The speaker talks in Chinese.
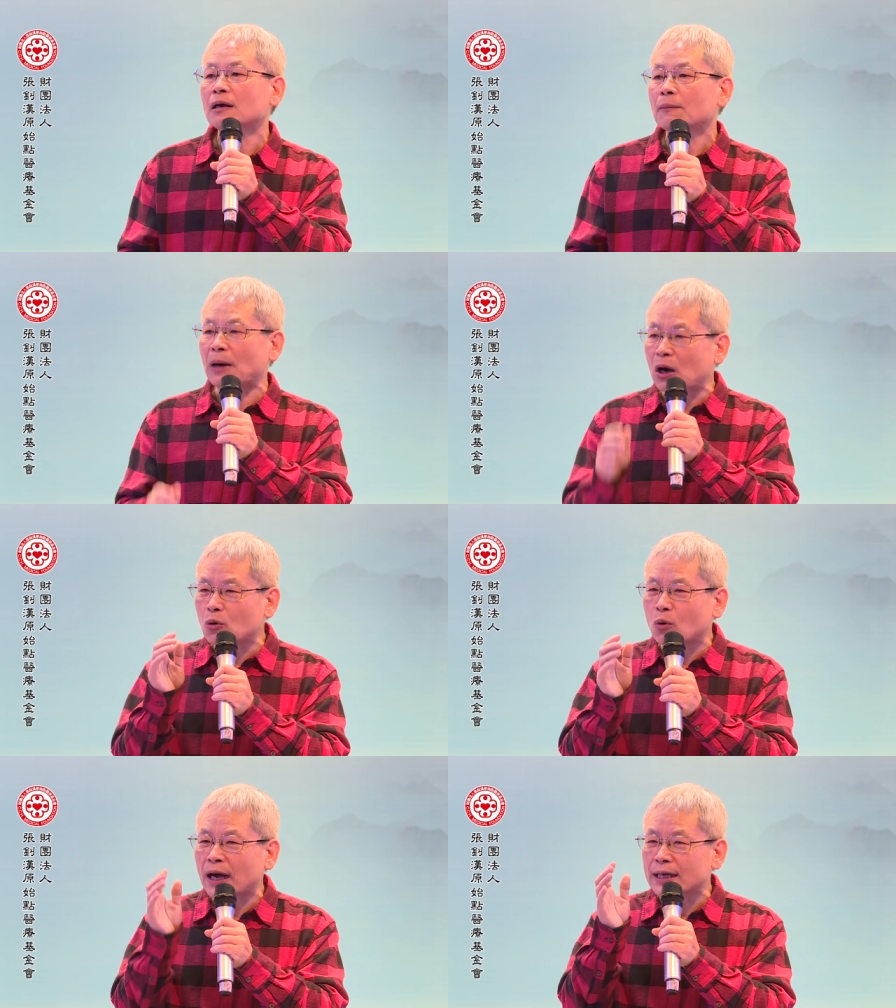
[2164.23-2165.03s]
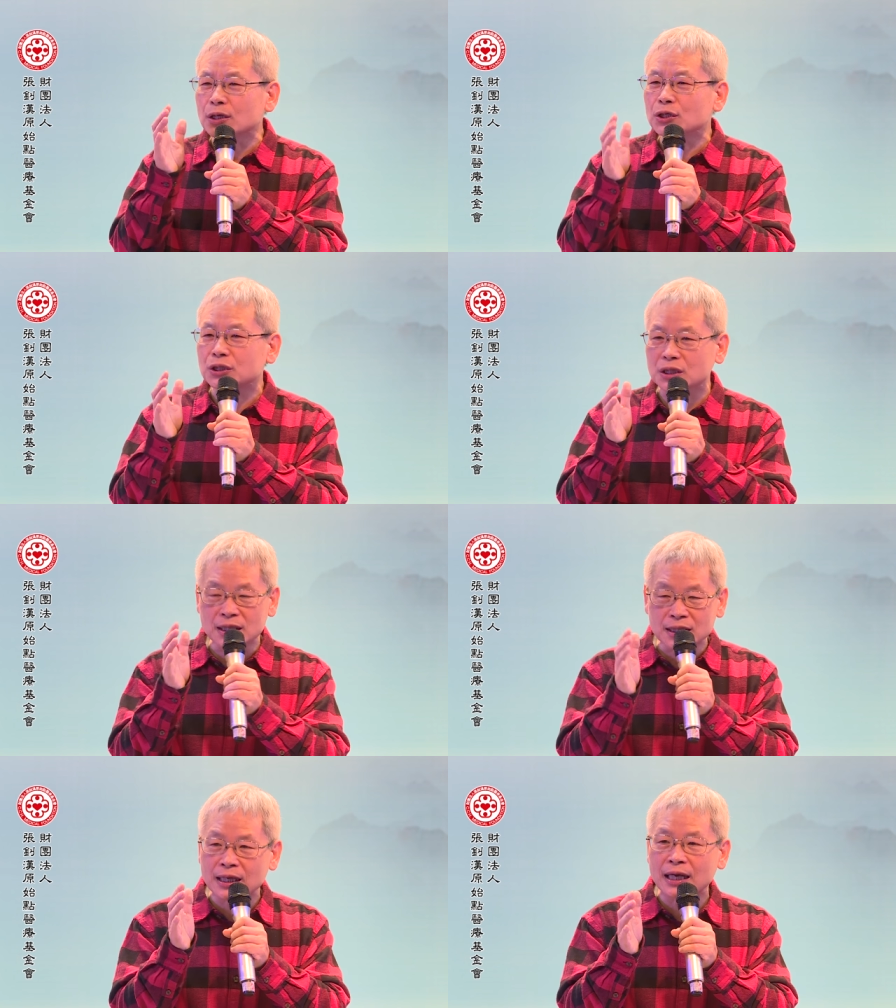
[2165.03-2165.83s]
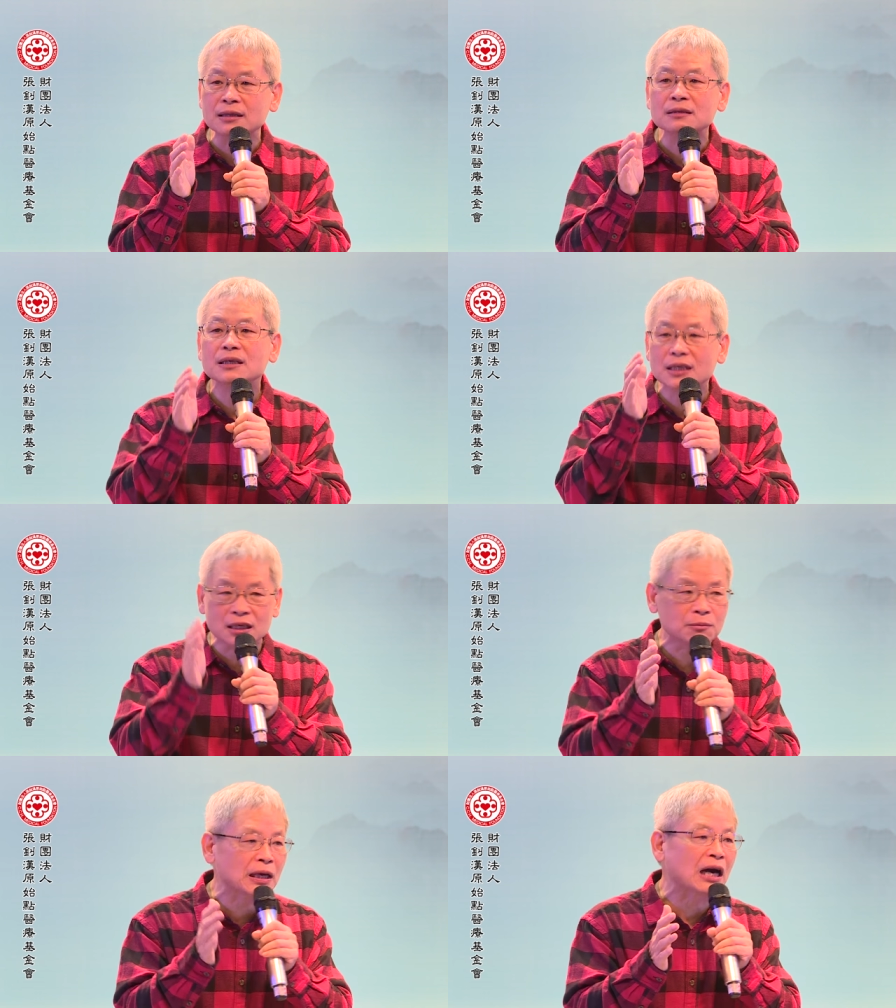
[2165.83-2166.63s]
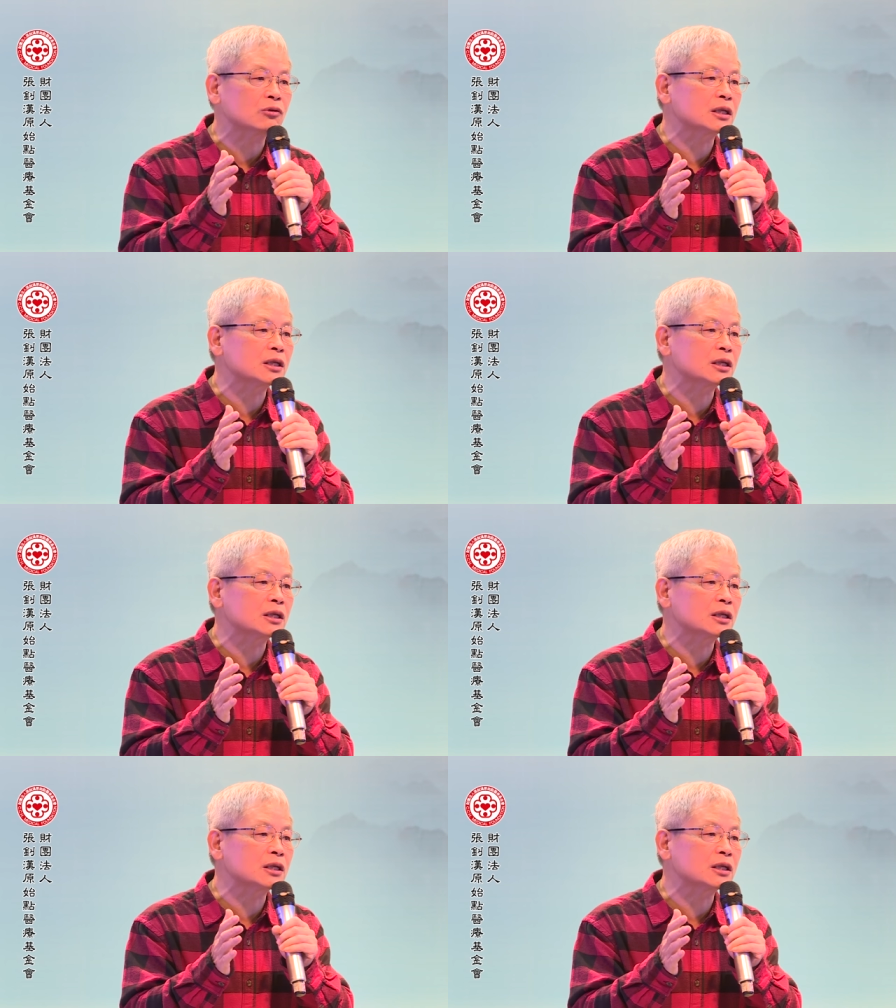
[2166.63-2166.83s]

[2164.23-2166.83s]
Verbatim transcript: 包括医学连疫苗